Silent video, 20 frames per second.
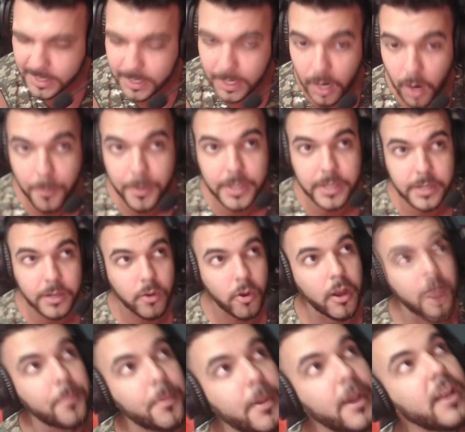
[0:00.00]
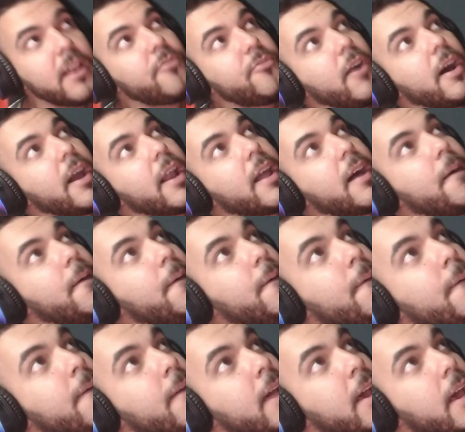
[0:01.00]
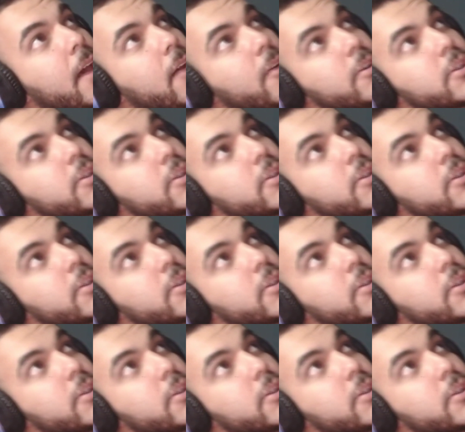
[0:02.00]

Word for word: Aí o mendigo olha pra ele e fala: eu